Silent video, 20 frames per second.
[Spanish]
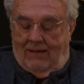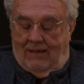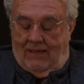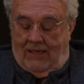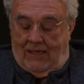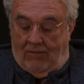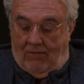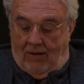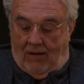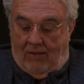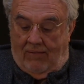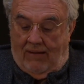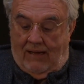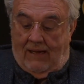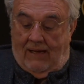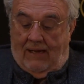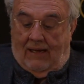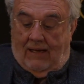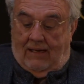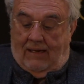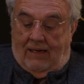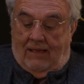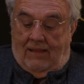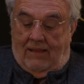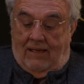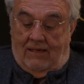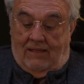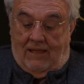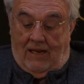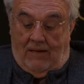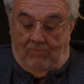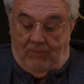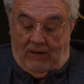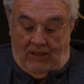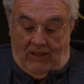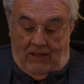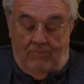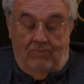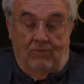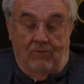llevaba a que desde el
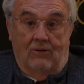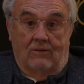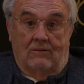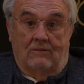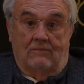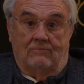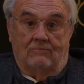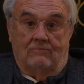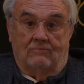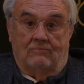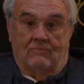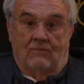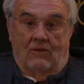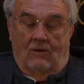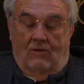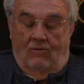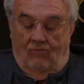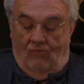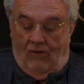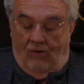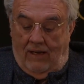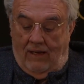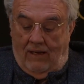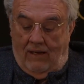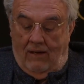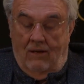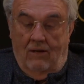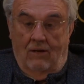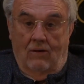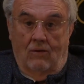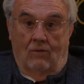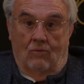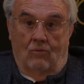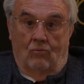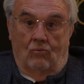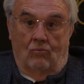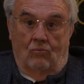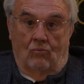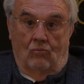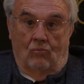principio fue
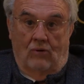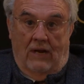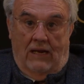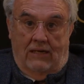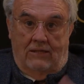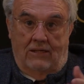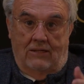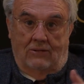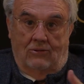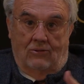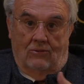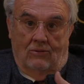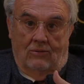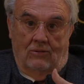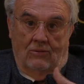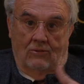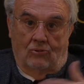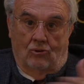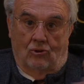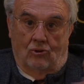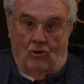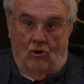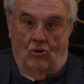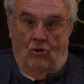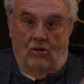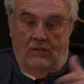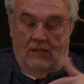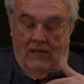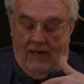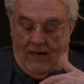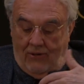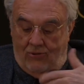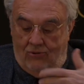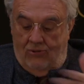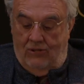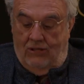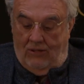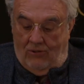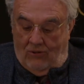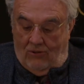un, éxito no solo
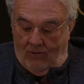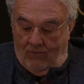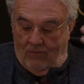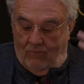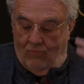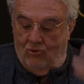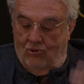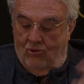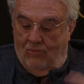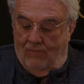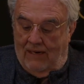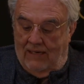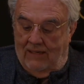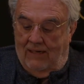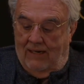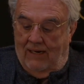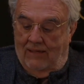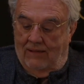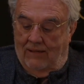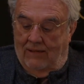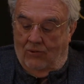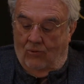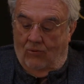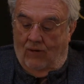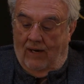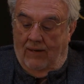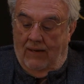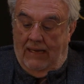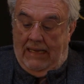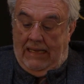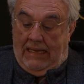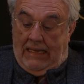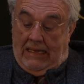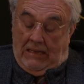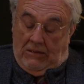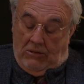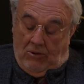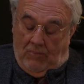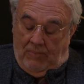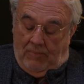literario, sino mucho más de la literatura.
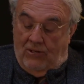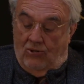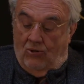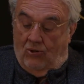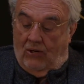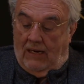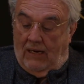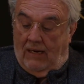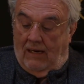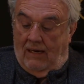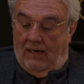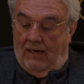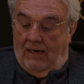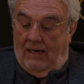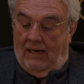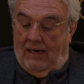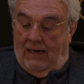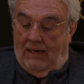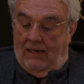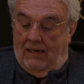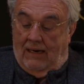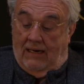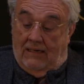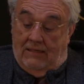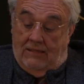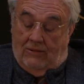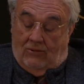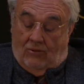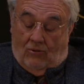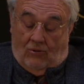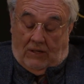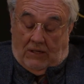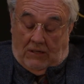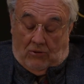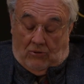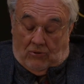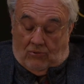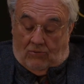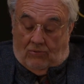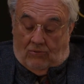Yo pienso que el, éxito, que
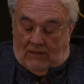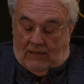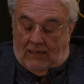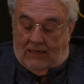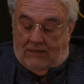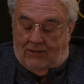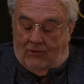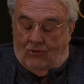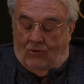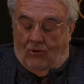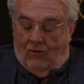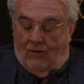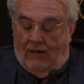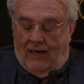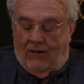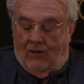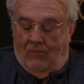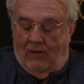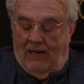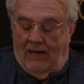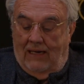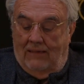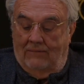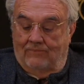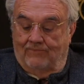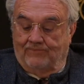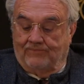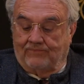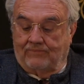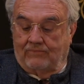no, el éxito de la novela,